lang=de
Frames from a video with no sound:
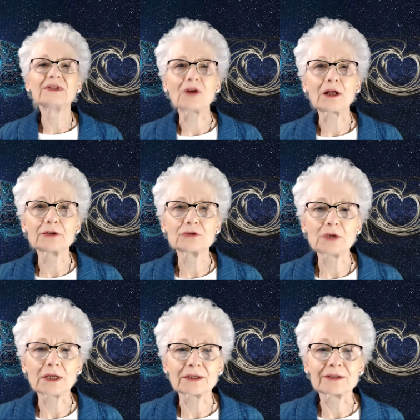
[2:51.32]
mit
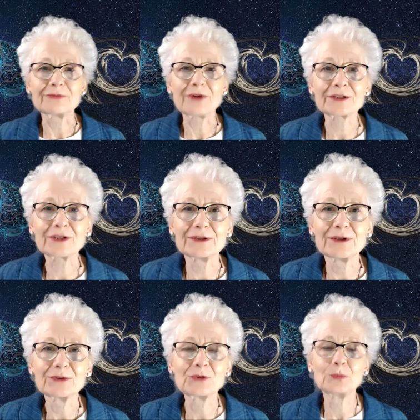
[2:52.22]
Zahlen, Daten,
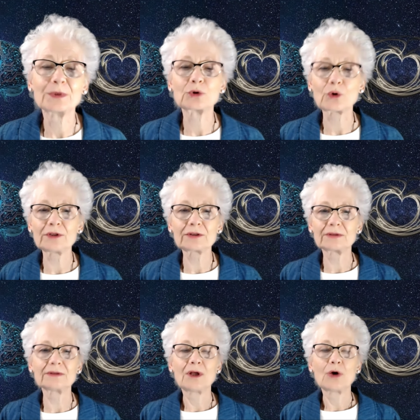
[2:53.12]
Fakten zu
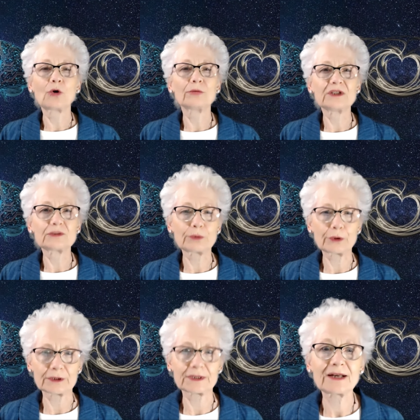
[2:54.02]
begründen, um
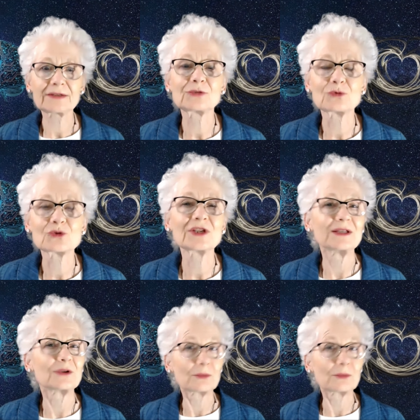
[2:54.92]
nicht blöde
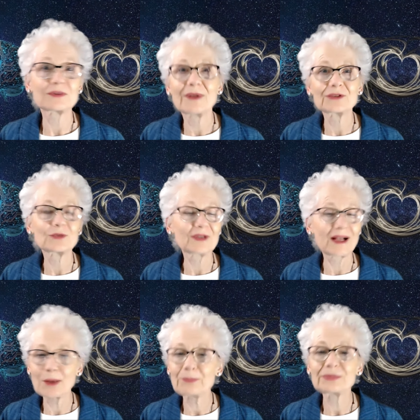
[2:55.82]
dazustehen, um es mal so
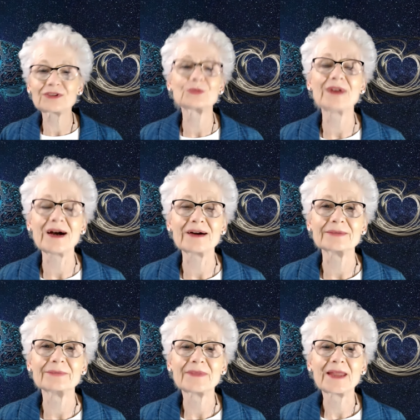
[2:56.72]
salopp zu
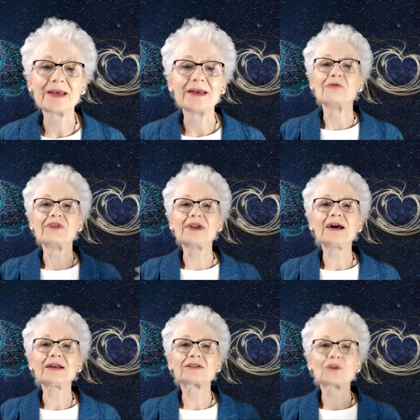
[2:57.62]
sagen
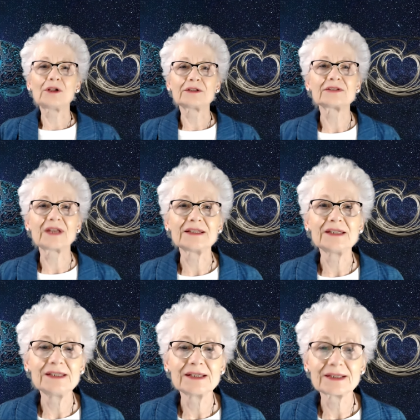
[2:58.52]
wer sollte
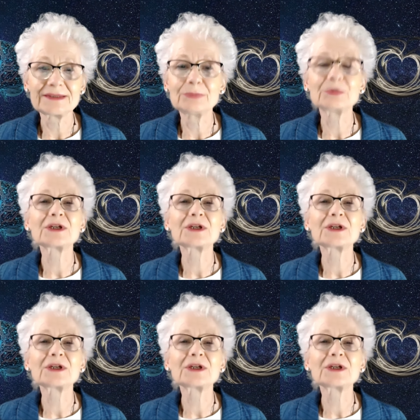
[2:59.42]
denn hier